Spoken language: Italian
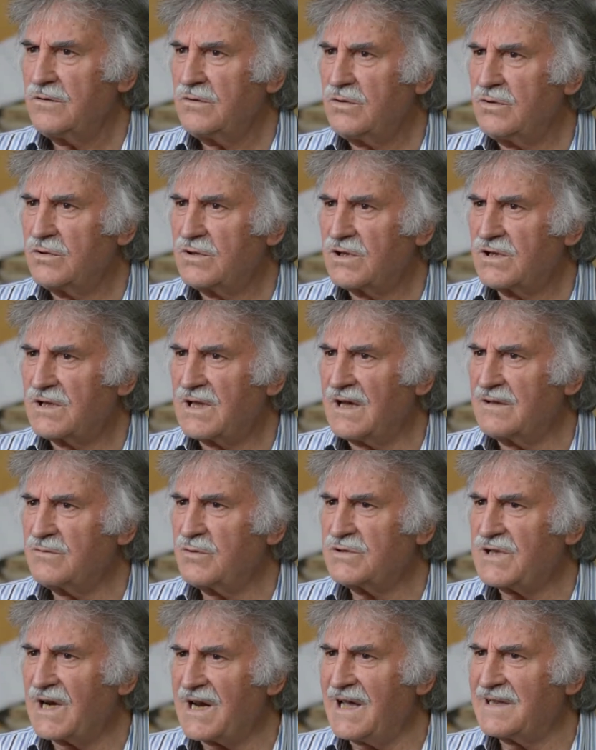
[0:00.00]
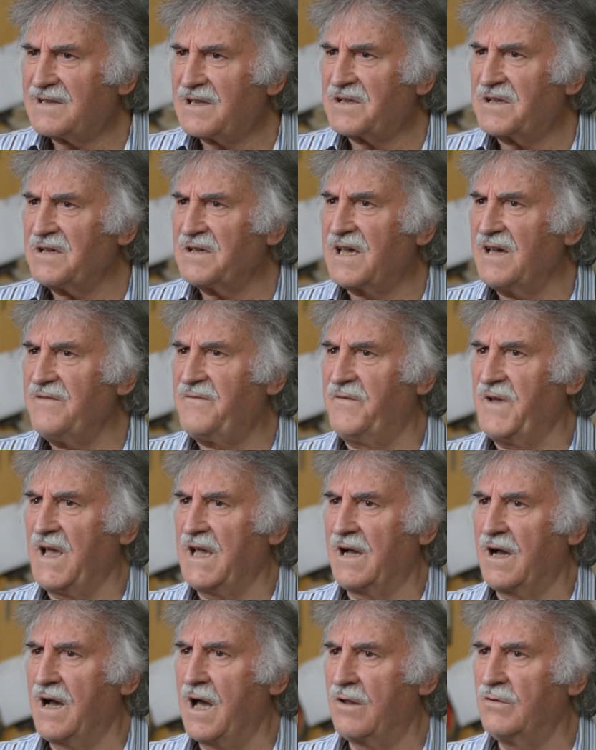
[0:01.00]
Tutta nu tratta che
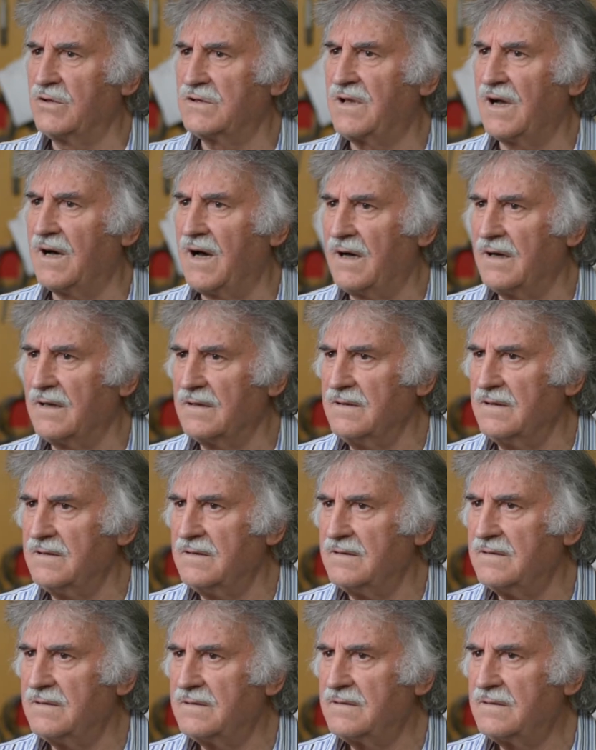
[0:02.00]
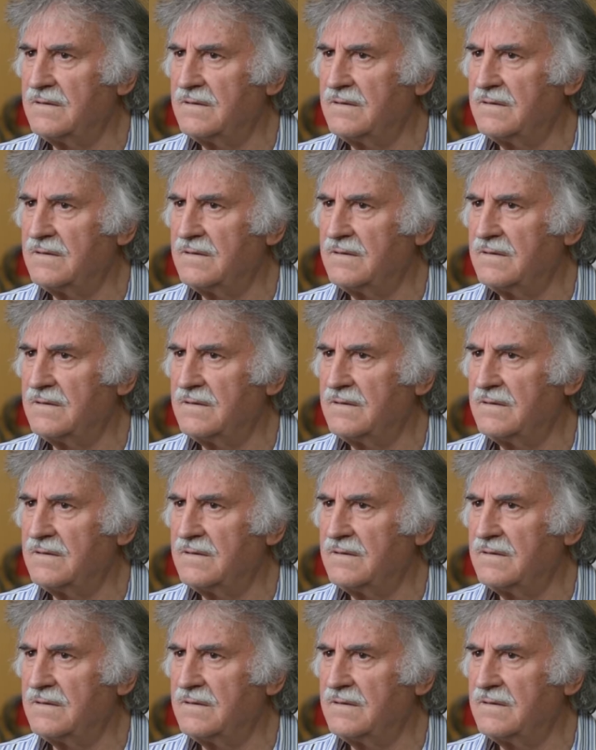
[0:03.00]
vega lontano,